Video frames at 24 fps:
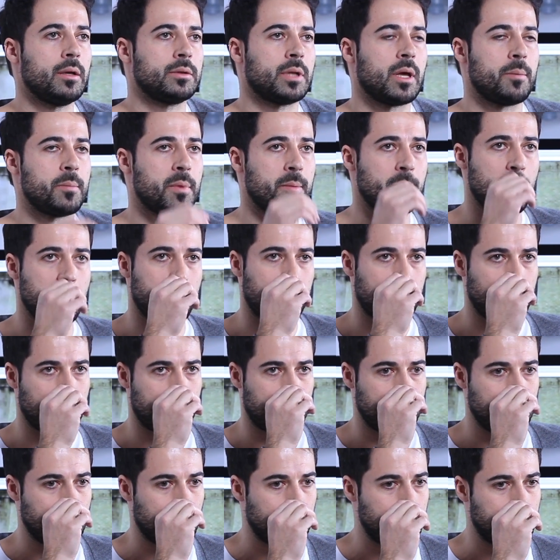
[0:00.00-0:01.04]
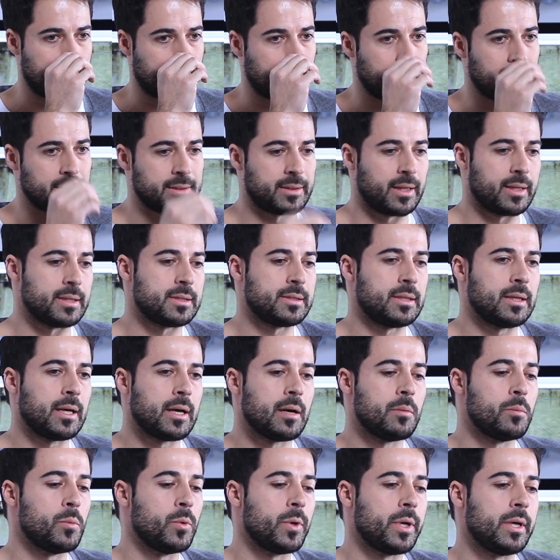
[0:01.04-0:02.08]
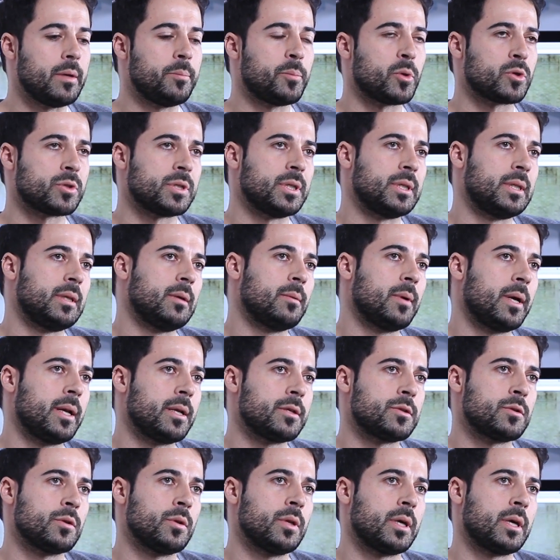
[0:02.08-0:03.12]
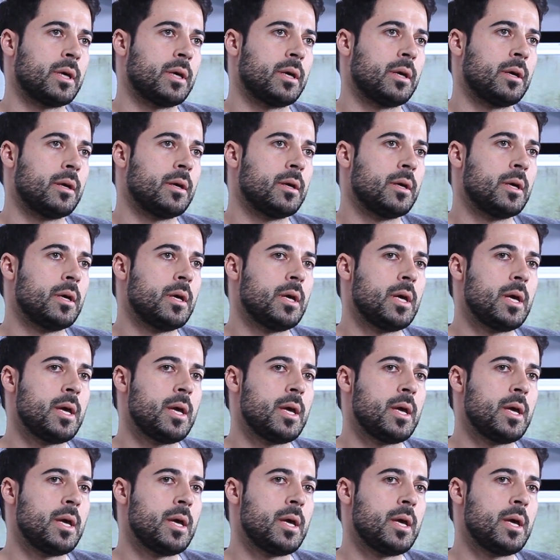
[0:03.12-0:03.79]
También me pareció una característica muy positiva el hecho de que